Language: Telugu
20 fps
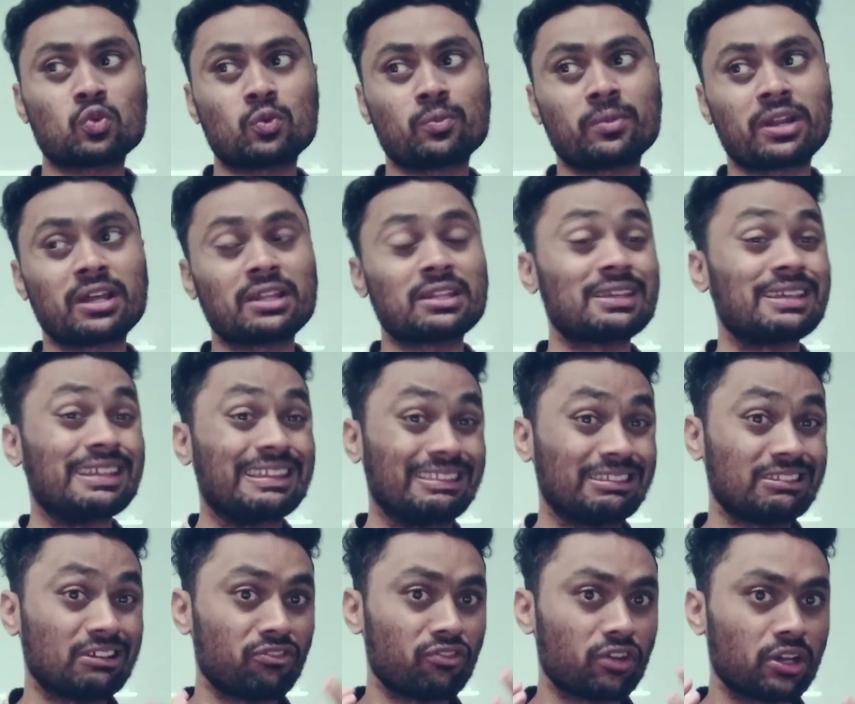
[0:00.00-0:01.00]
సో మరి అది
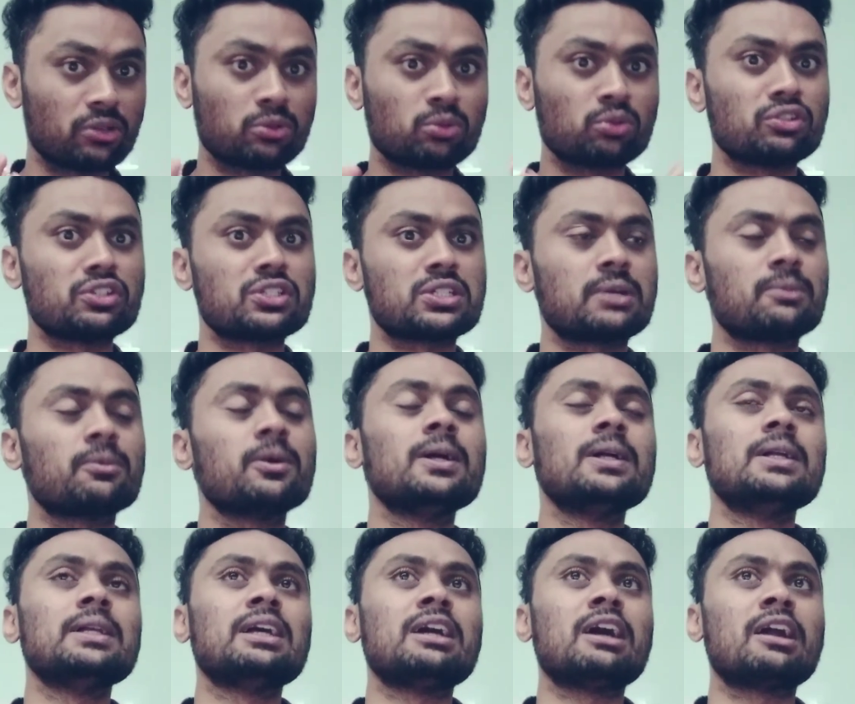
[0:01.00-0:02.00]
ఎంతవరకు నిజం
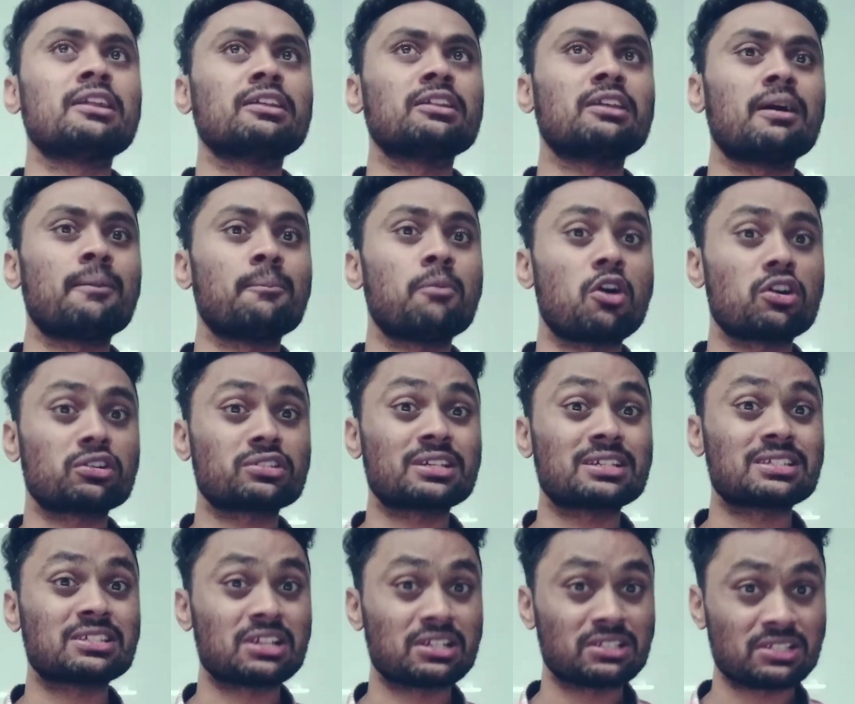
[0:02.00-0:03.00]
అనేది ఆ
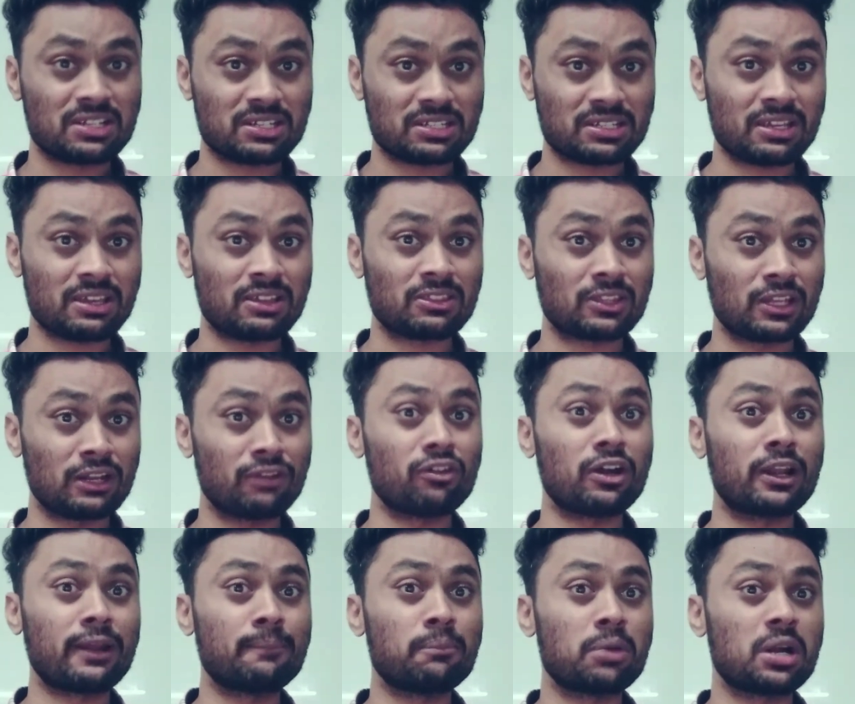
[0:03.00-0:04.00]
బాక్సింగ్ జడ్జెస్కే
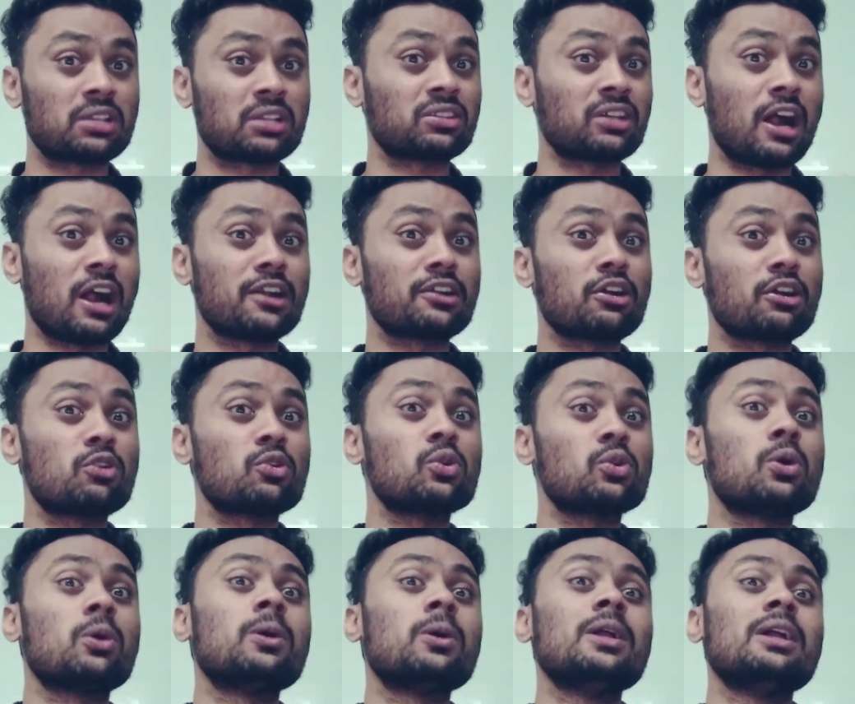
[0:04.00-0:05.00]
తెలియాలి బట్ థర్డ్
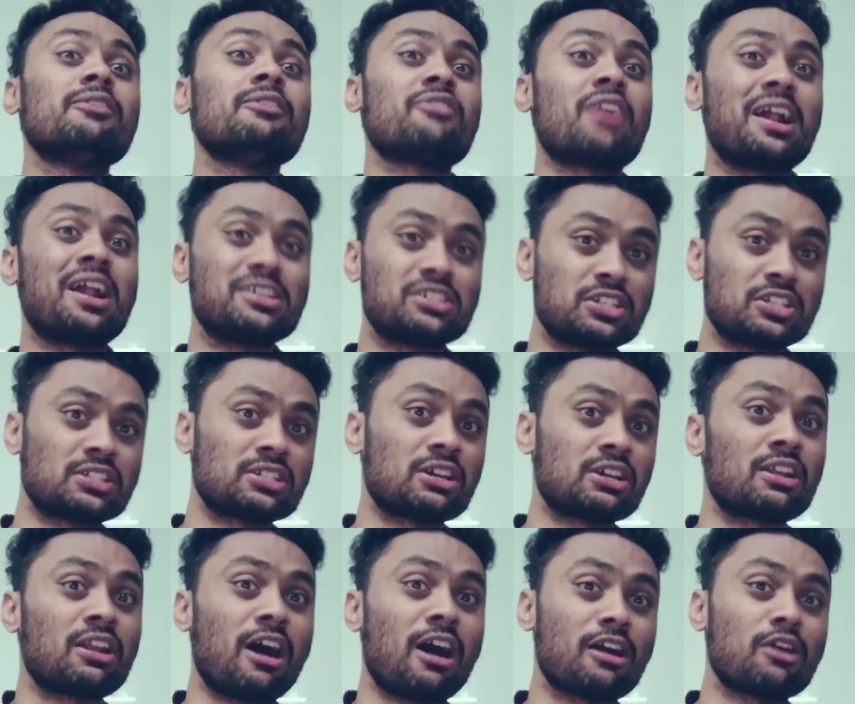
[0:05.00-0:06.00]
రౌండ్లో ఫ్రాన్సిస్
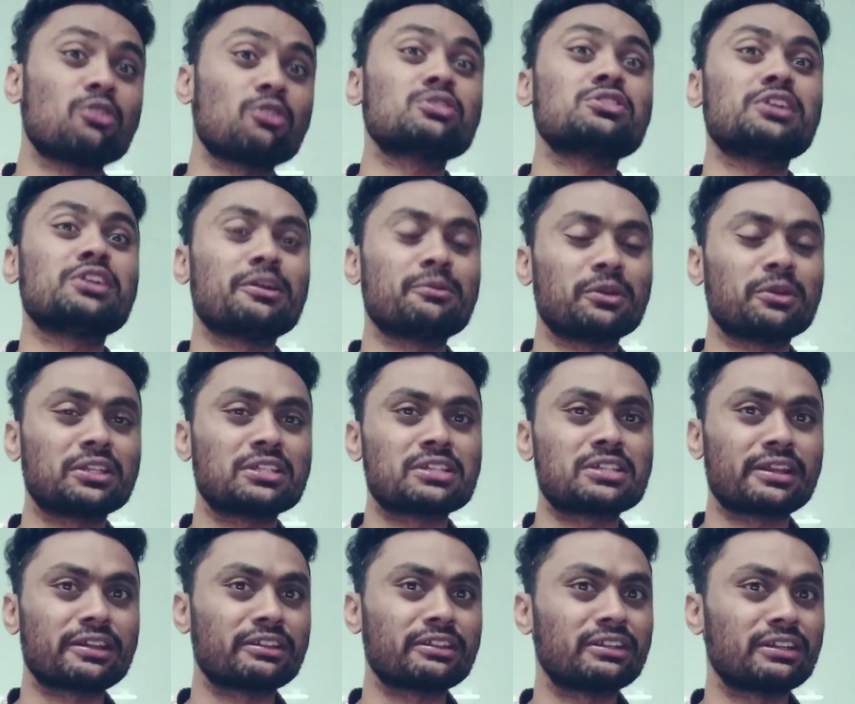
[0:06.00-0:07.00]
నాకౌట్ చేయడం అయితే
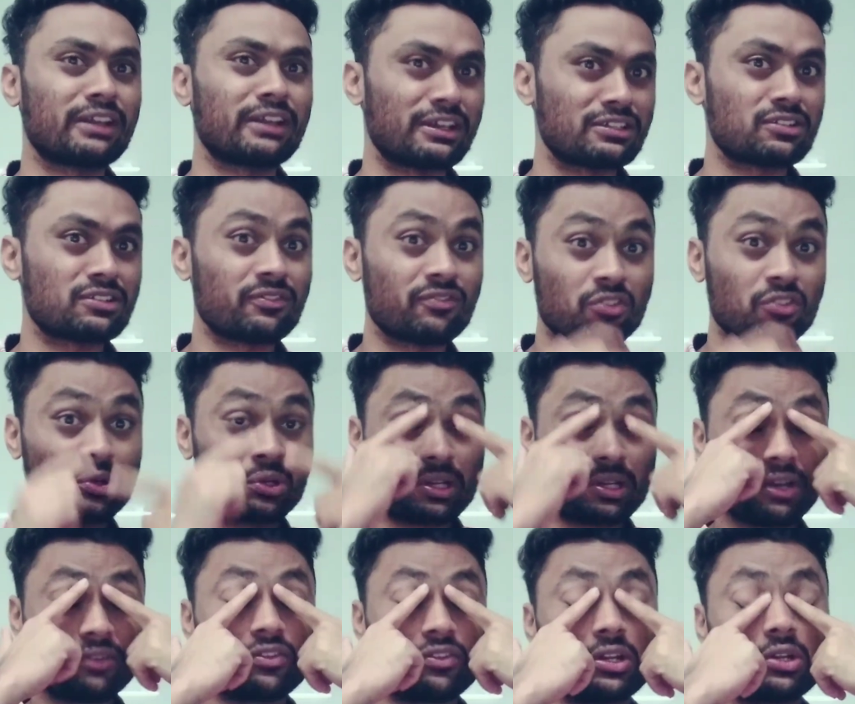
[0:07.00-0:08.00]
జరిగింది టైసన్
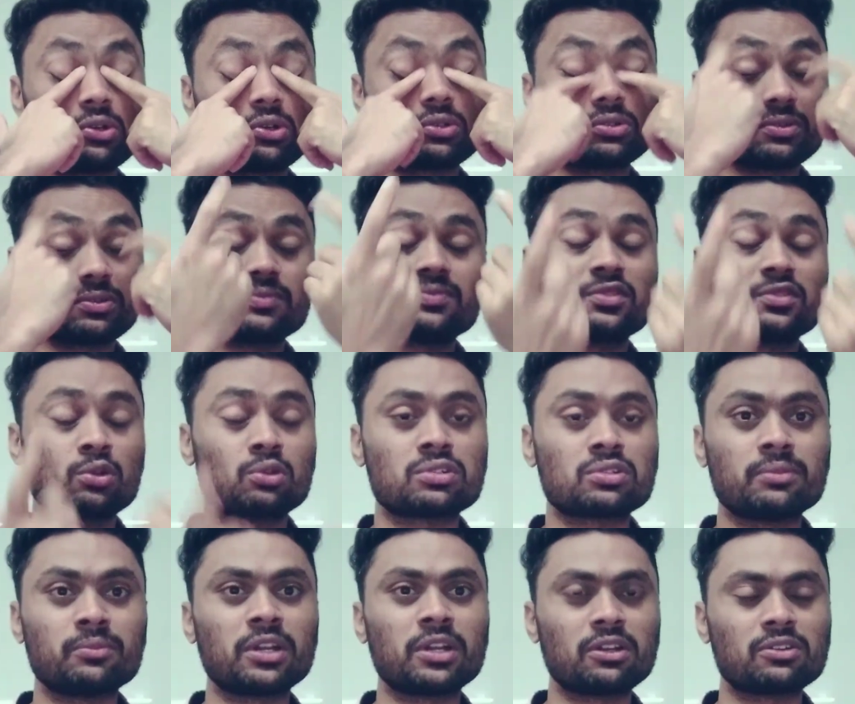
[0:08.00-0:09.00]
ఫ్యూరీని ఆ వీడియో
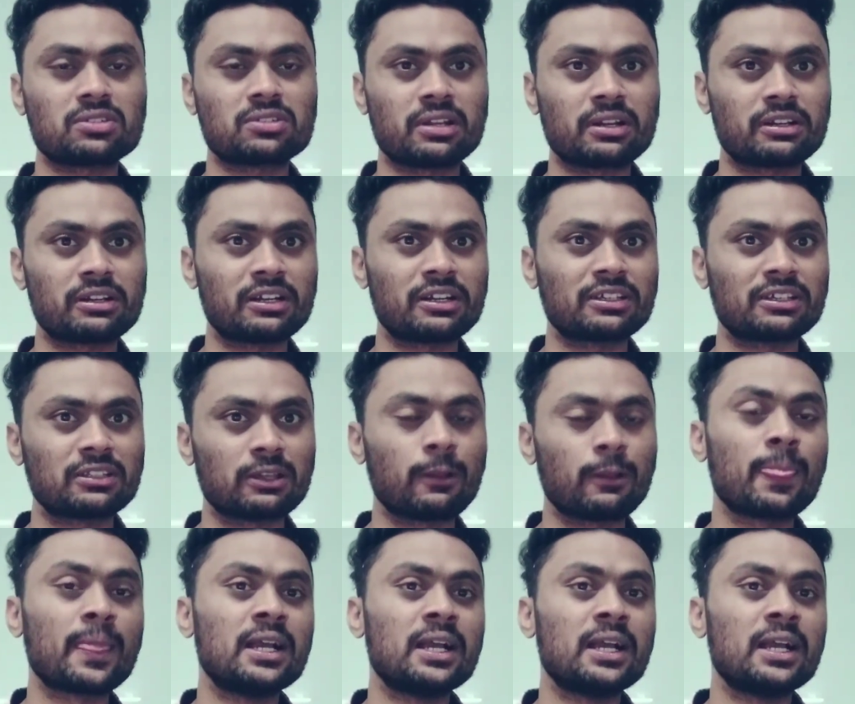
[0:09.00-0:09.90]
సోషల్ మీడియాలో సర్క్యులేట్ అయితే